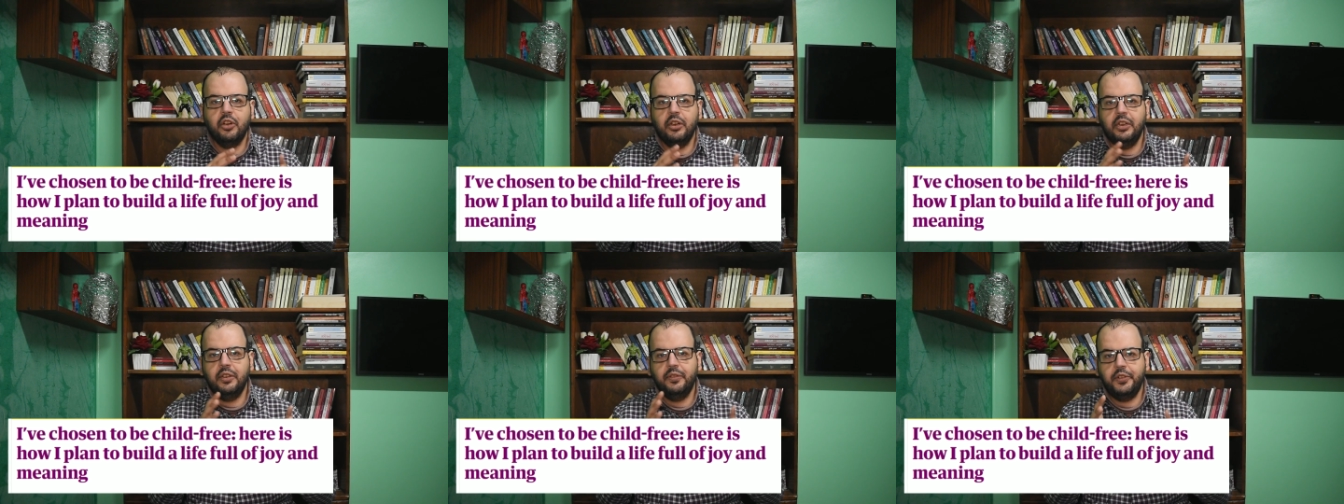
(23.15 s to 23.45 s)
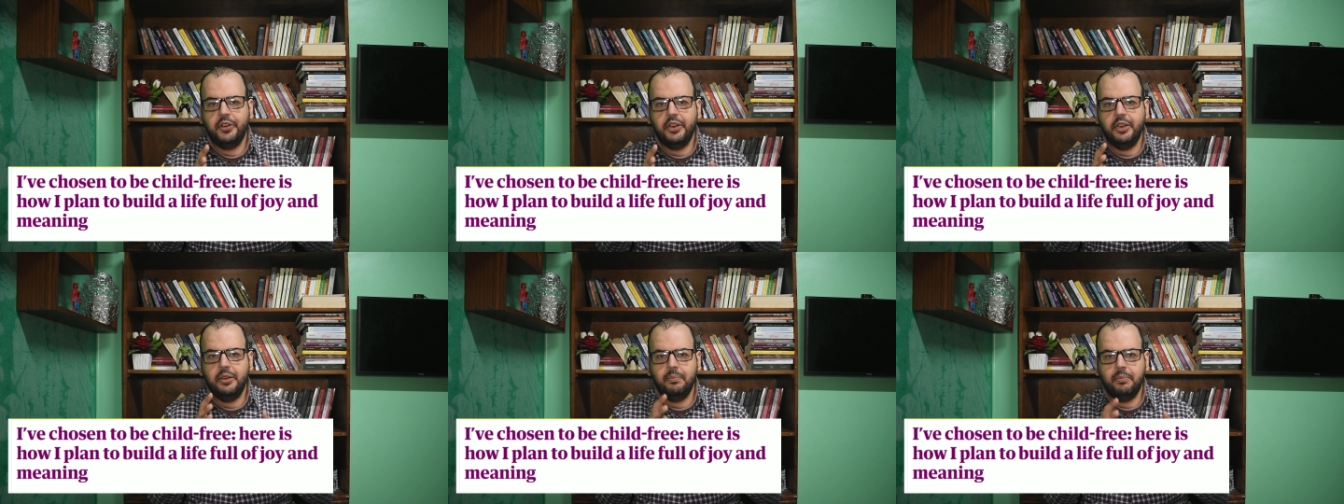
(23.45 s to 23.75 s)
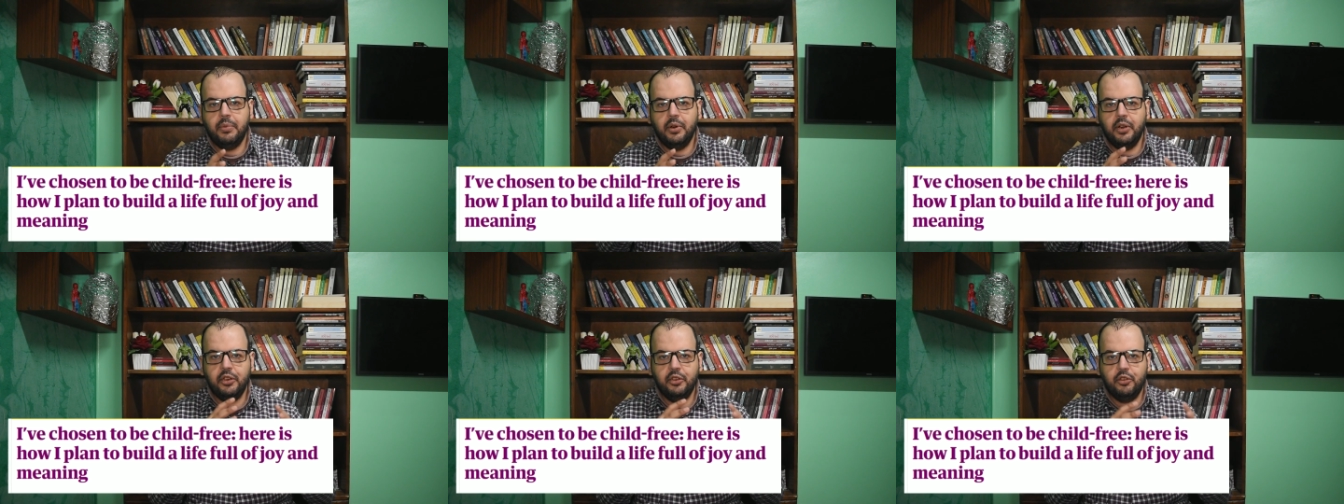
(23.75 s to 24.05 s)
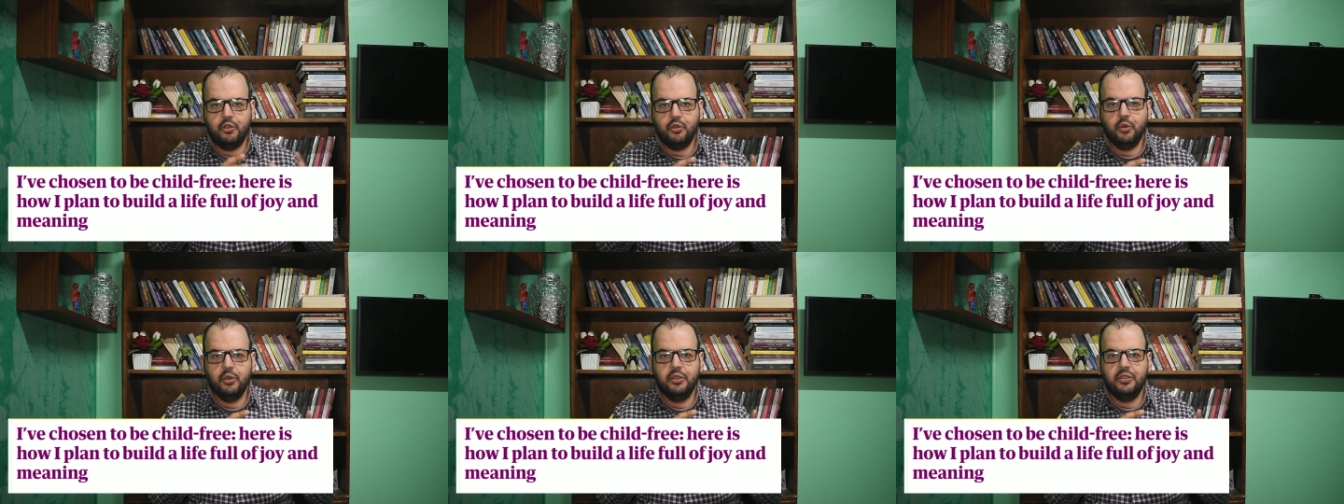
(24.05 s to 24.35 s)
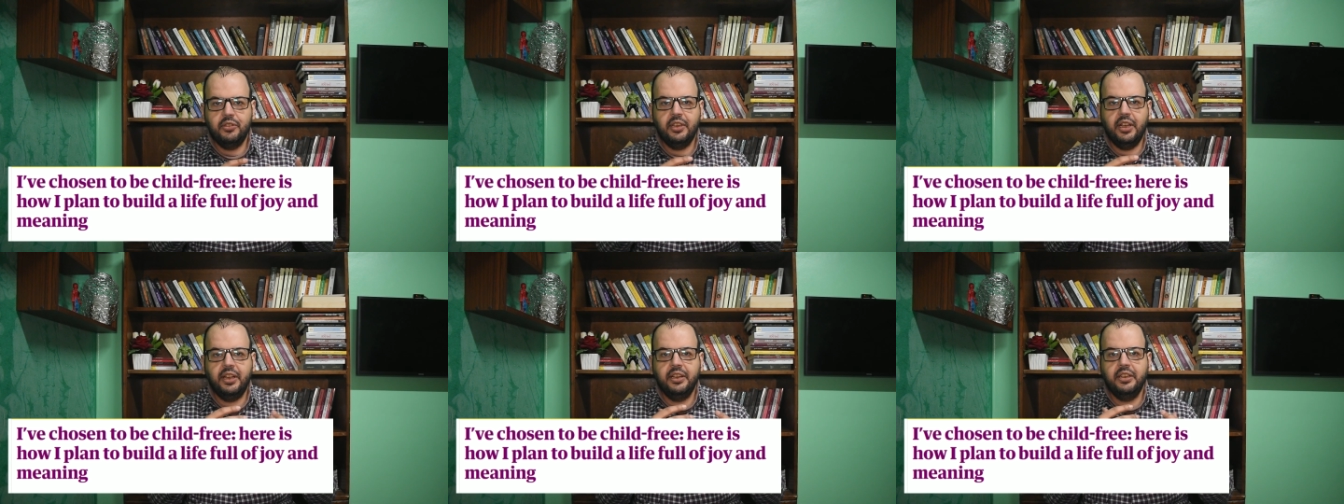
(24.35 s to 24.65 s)
child free by
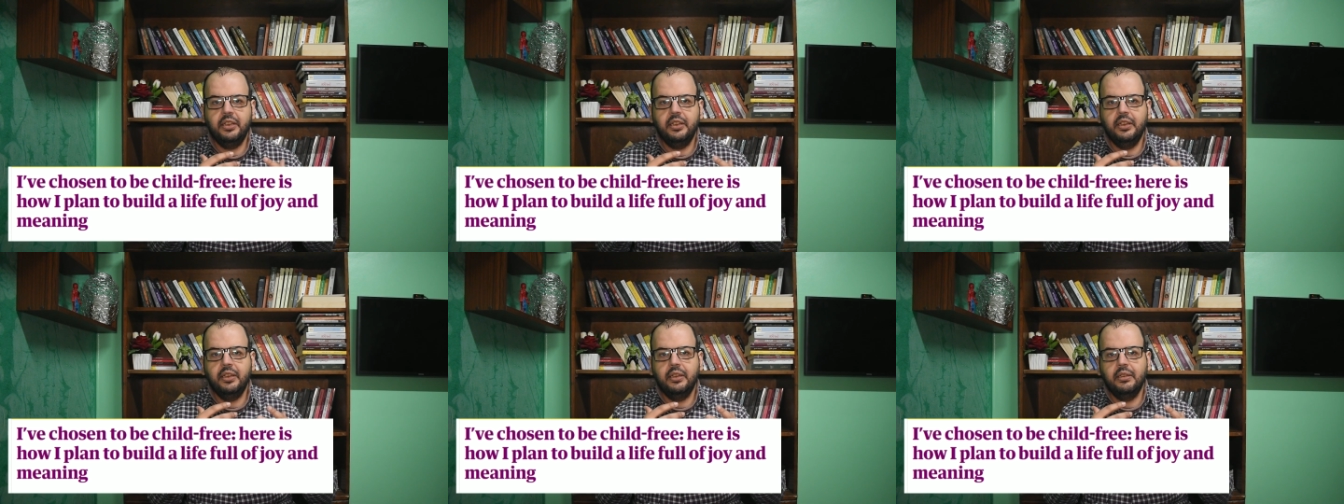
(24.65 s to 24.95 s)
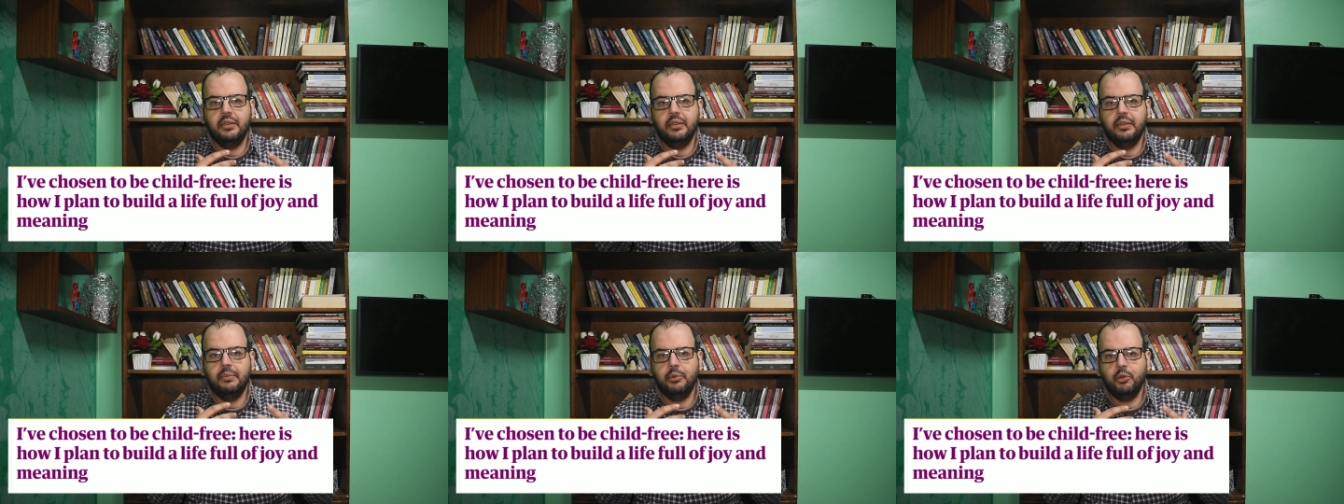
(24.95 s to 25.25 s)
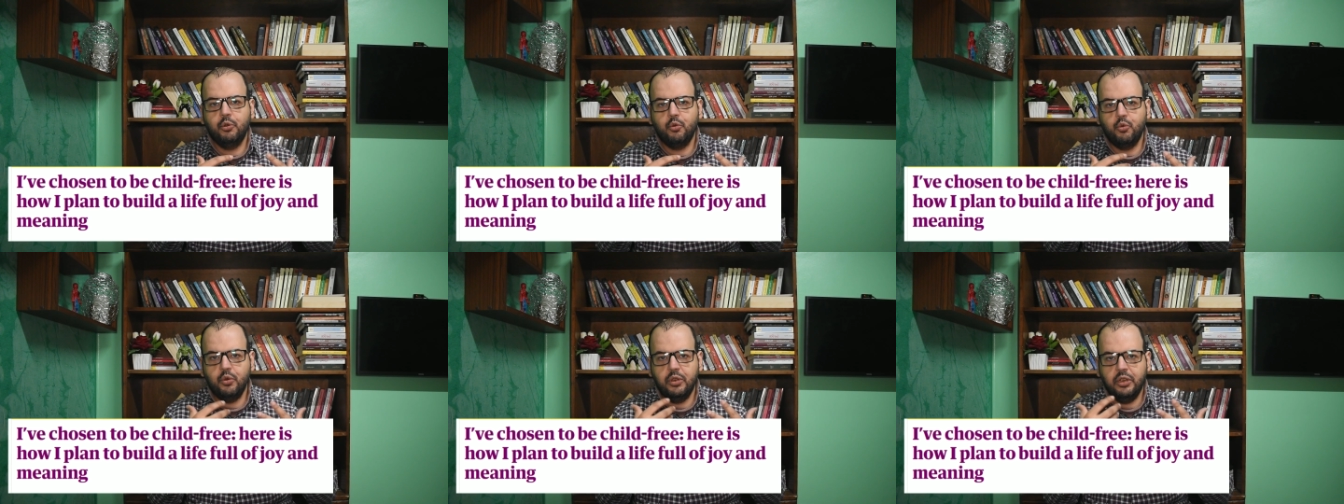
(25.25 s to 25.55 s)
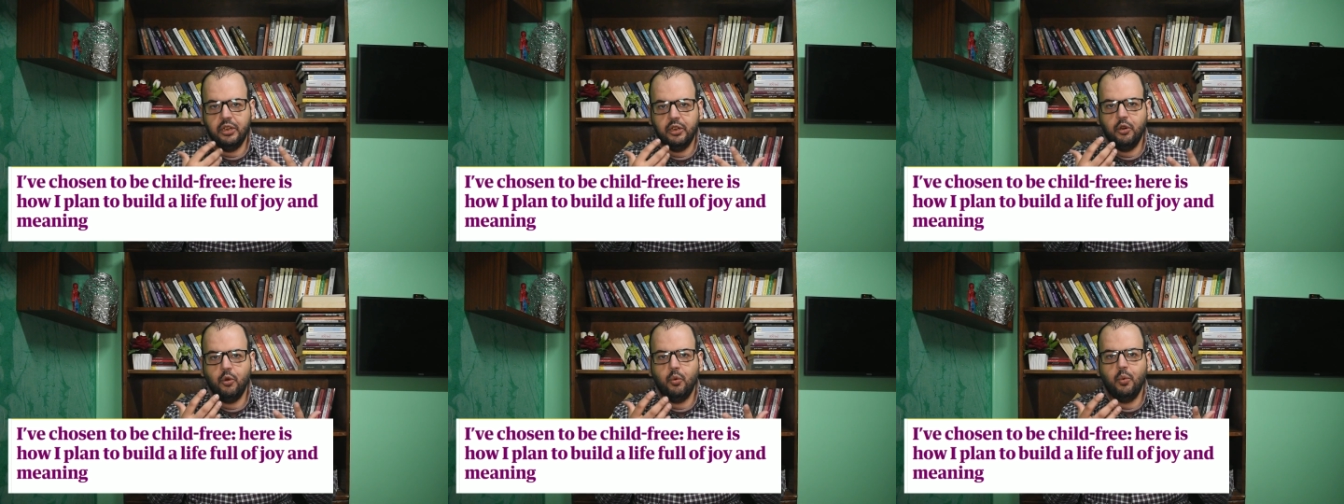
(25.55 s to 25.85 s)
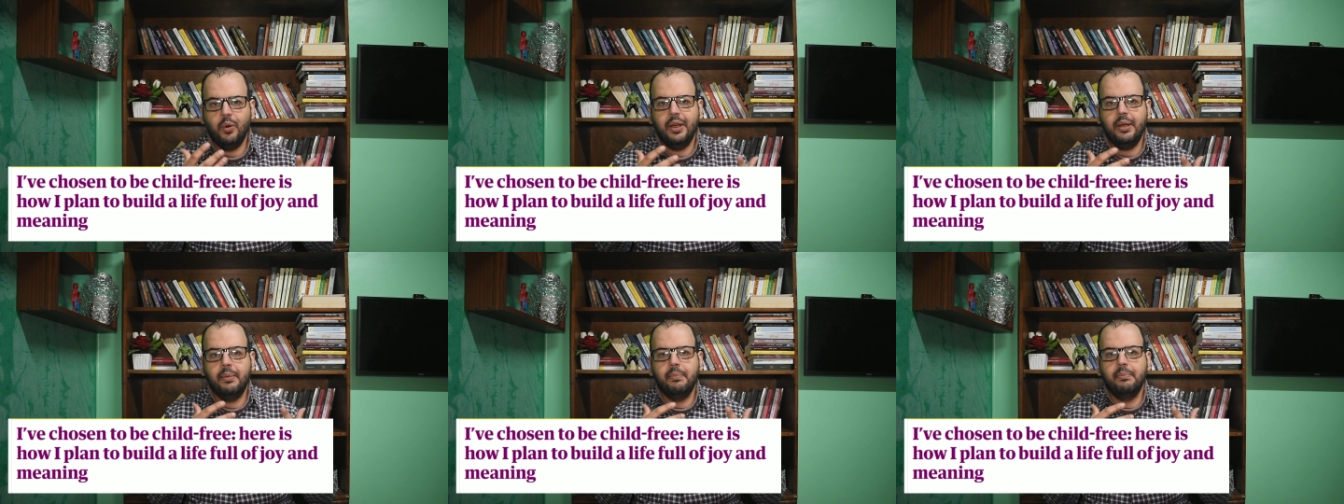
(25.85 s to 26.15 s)
choice يعني آه، بيكون إن
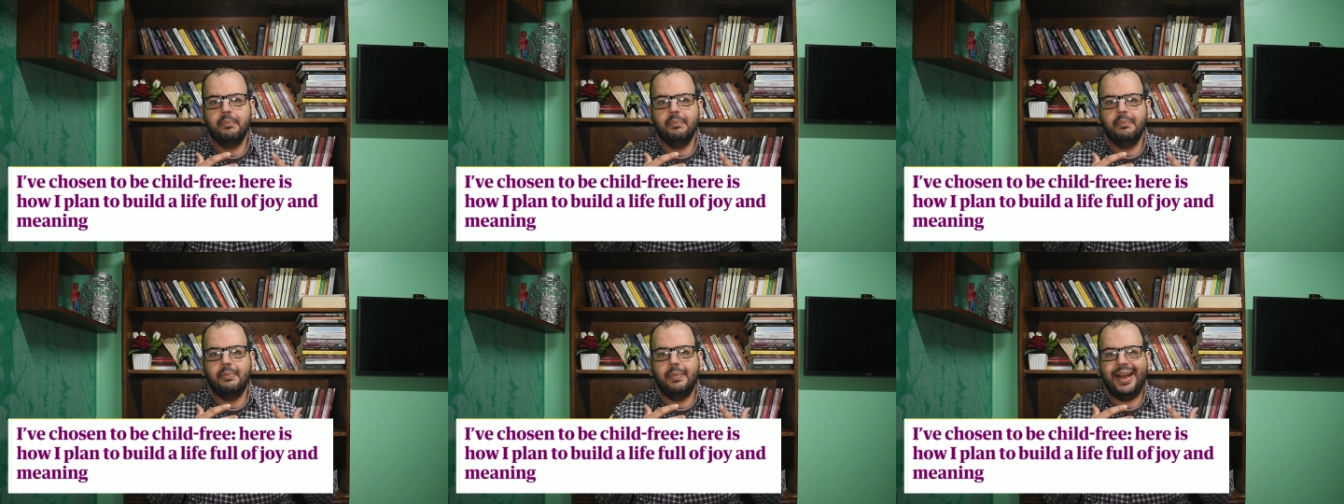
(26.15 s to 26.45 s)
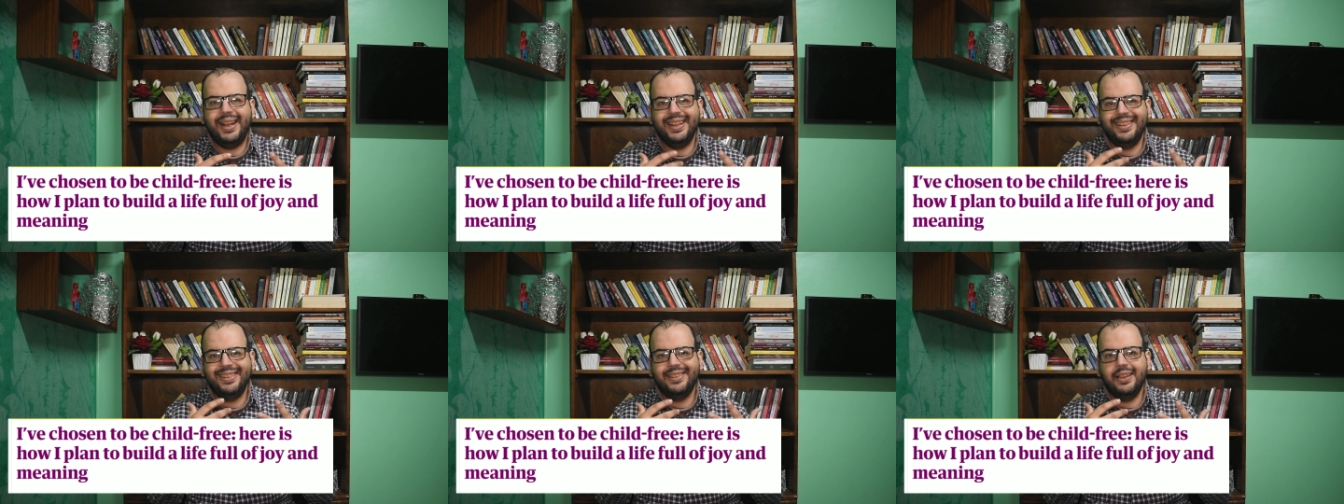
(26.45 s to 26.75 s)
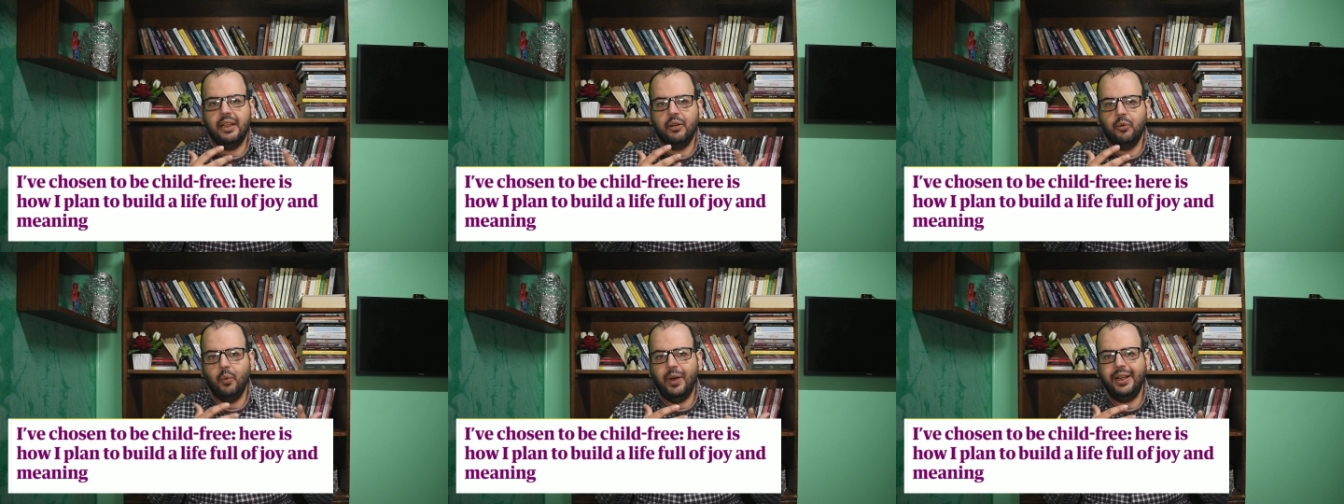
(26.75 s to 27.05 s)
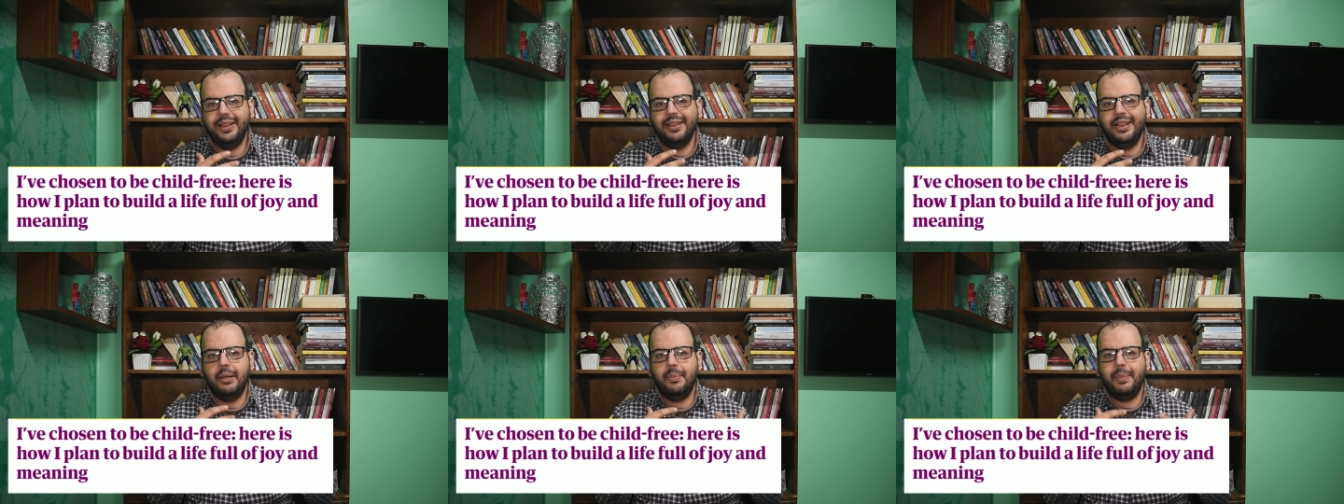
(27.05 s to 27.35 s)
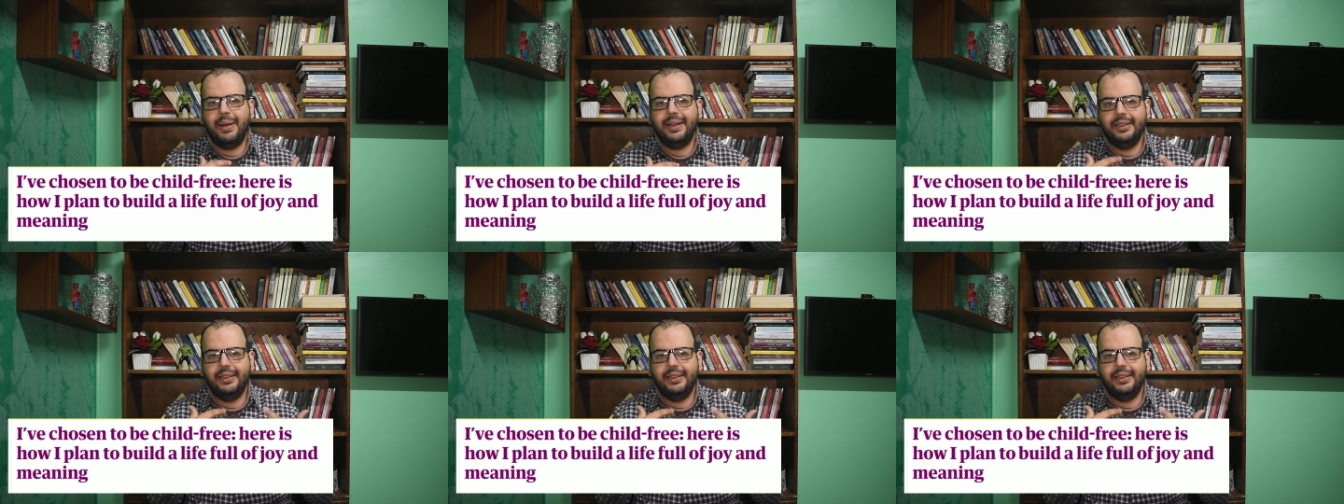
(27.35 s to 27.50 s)
هو حد أو واحدة ما